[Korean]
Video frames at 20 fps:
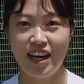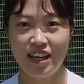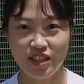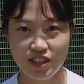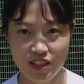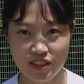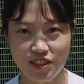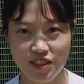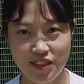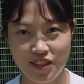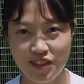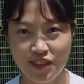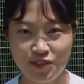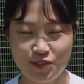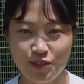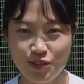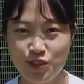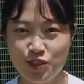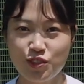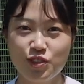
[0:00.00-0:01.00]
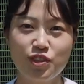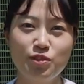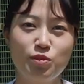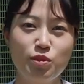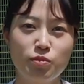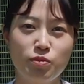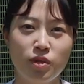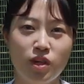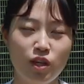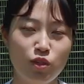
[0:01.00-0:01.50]
안녕하세요 여러분,
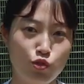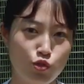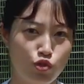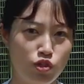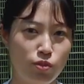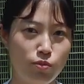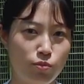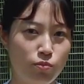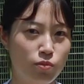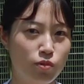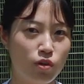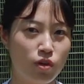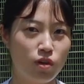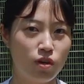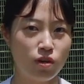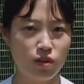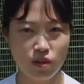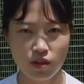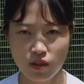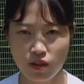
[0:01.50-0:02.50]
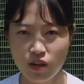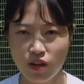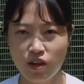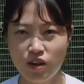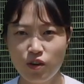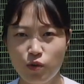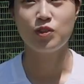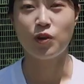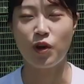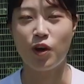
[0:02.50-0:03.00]
축구림티비의 축구림입니다.
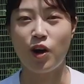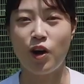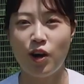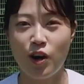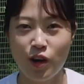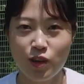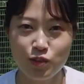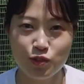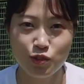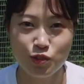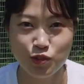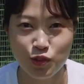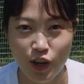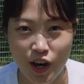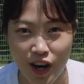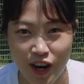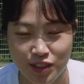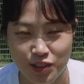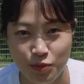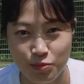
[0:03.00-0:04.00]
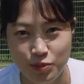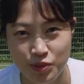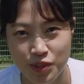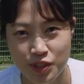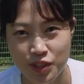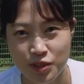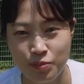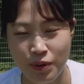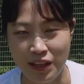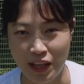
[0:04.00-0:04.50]
제가 축구화
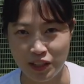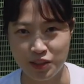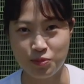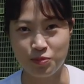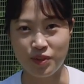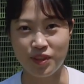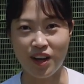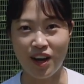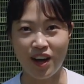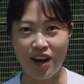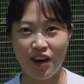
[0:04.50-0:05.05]
선물을 받았습니다.